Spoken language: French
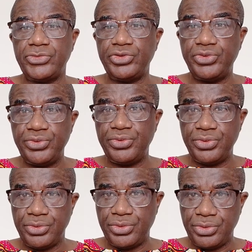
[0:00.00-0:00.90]
du
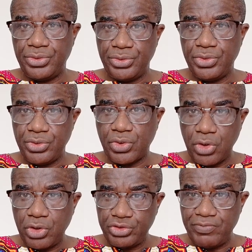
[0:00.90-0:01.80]

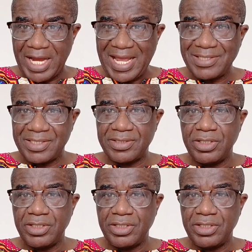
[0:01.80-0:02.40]
corps du malade,